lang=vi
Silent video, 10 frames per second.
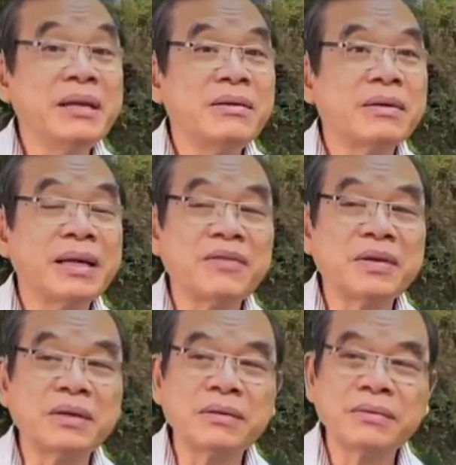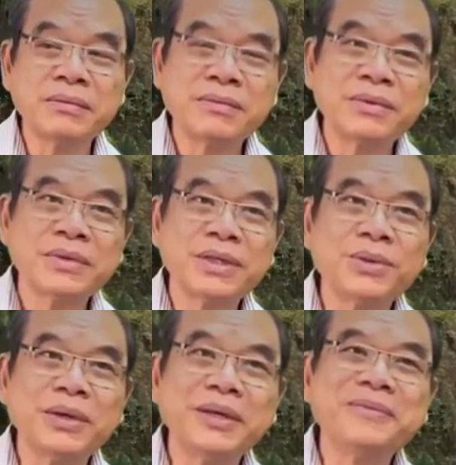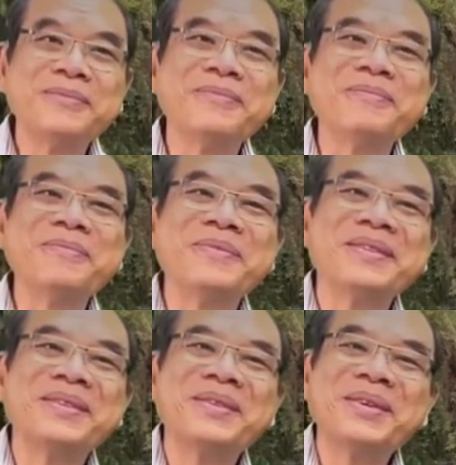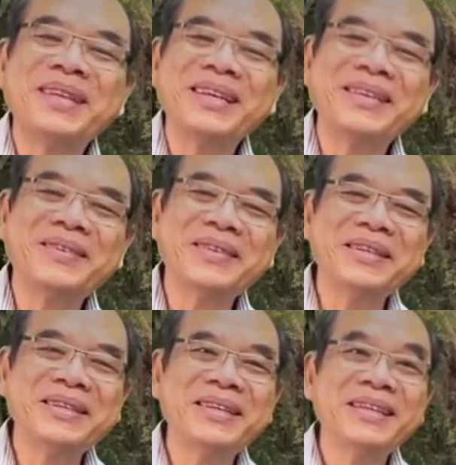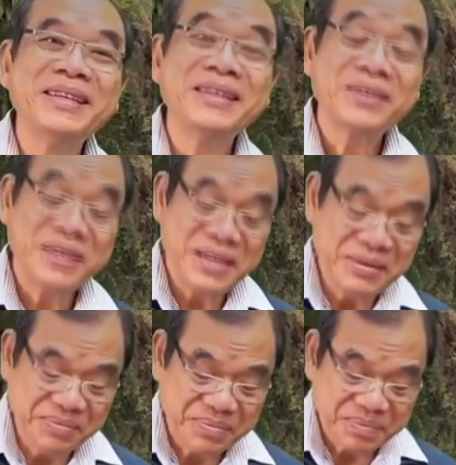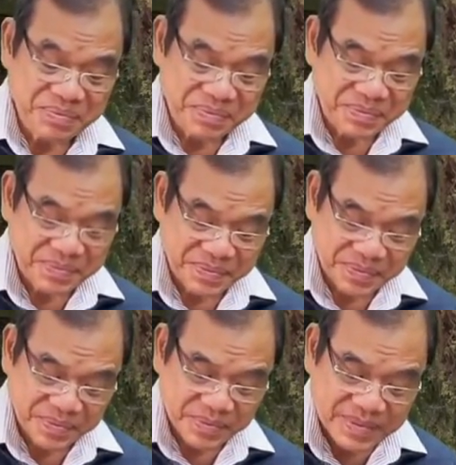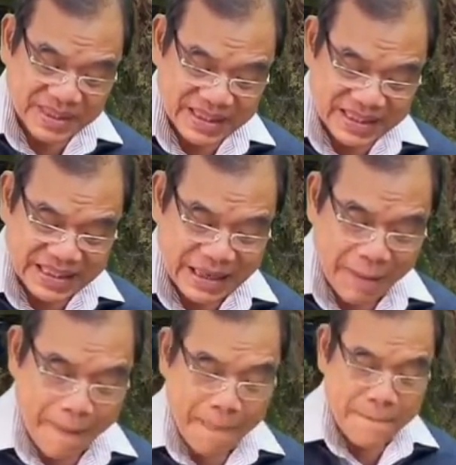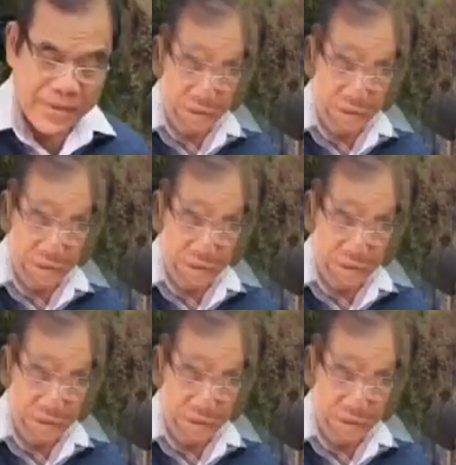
chuyện mình, xong rồi tán chuyện người, đâm ra nói hành nói xấu, rồi phê bình chỉ trích người khác, nói xấu người vắng mặt,